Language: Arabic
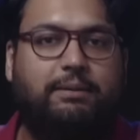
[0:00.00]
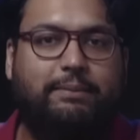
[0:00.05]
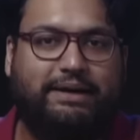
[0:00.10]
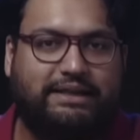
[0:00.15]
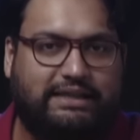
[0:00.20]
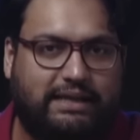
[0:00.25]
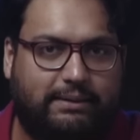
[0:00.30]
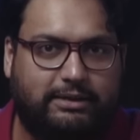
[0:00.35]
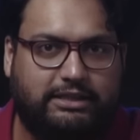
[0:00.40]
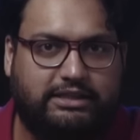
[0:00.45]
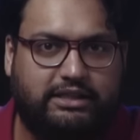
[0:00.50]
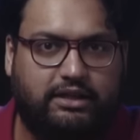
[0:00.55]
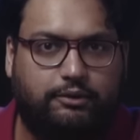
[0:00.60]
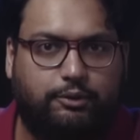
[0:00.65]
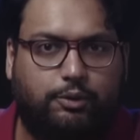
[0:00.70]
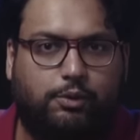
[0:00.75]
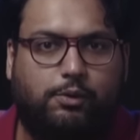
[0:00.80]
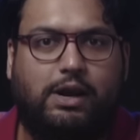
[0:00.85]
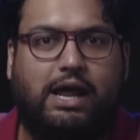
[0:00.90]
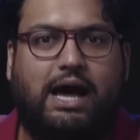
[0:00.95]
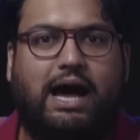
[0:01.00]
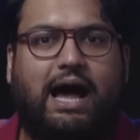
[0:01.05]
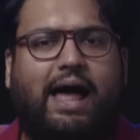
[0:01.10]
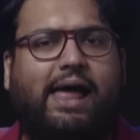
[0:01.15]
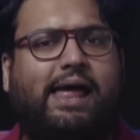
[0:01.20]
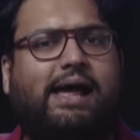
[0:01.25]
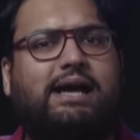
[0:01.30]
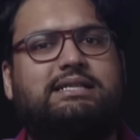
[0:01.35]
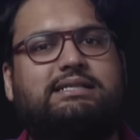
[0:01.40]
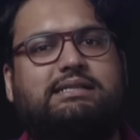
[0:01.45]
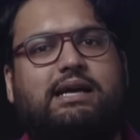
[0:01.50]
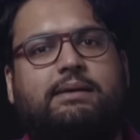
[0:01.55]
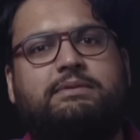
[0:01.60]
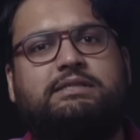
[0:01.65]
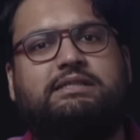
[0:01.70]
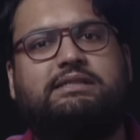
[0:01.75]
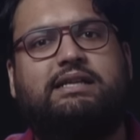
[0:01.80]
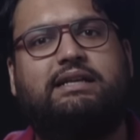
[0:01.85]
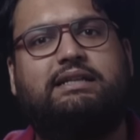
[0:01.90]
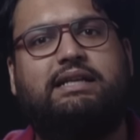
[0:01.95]
المرتبة الأولى أياكس
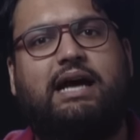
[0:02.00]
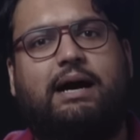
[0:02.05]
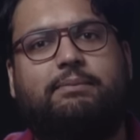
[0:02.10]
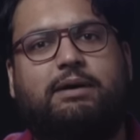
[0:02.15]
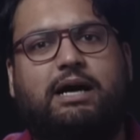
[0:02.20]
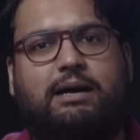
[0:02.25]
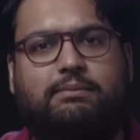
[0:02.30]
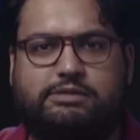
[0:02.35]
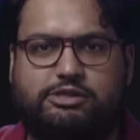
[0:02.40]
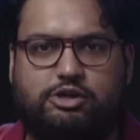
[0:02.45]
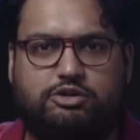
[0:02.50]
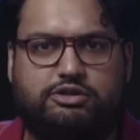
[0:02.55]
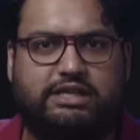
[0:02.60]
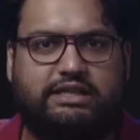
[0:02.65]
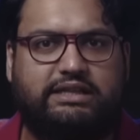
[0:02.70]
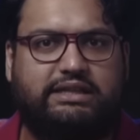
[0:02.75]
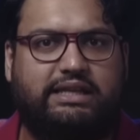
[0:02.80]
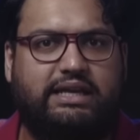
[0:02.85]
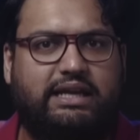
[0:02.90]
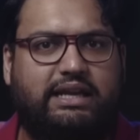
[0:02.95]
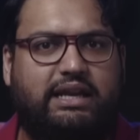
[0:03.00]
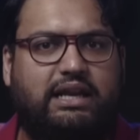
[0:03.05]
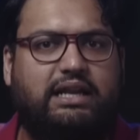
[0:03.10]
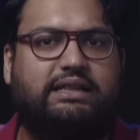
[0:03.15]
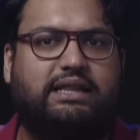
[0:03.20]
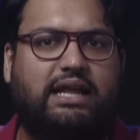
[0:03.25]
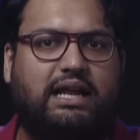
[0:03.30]
أمستردام 65 ل